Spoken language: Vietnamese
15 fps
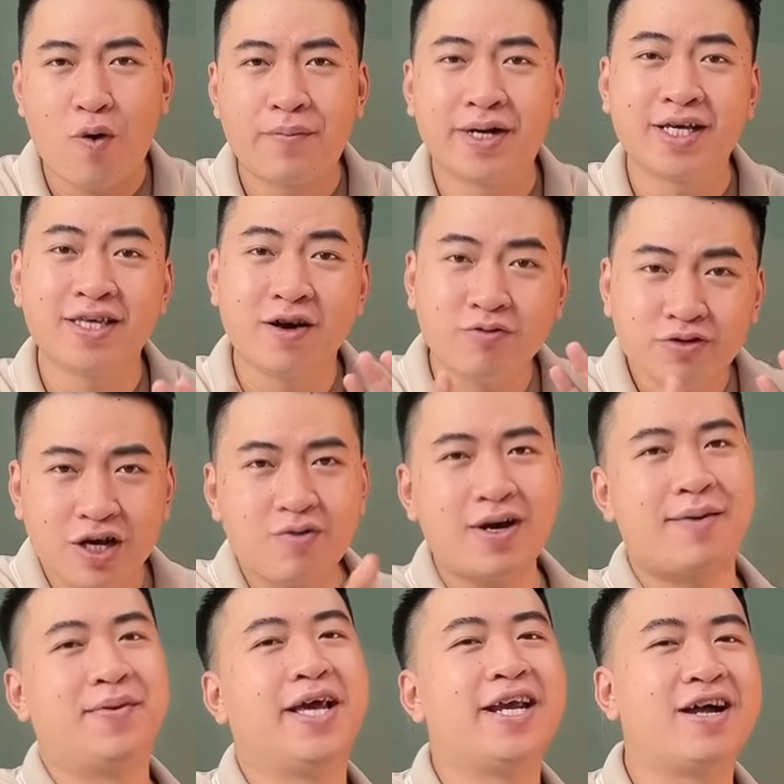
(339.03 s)
mà nó giống giống
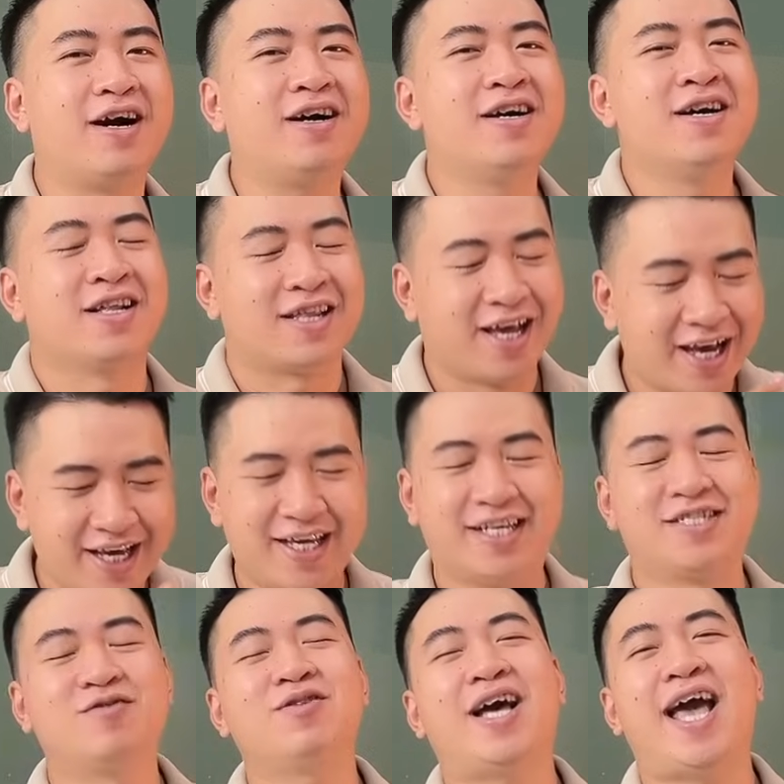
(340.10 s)
âm ly đó thì
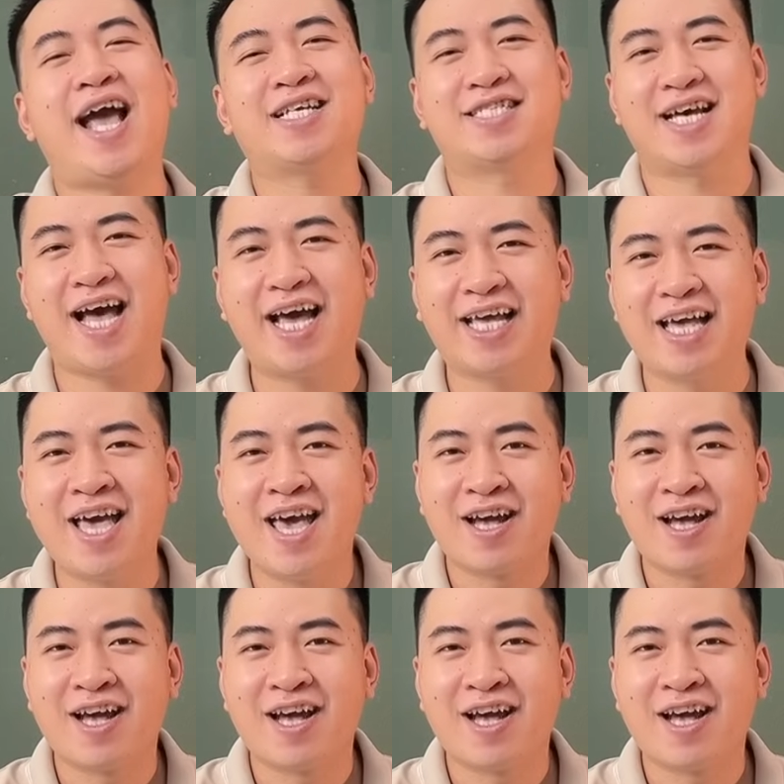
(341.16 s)
chúng ta hát sẽ hay.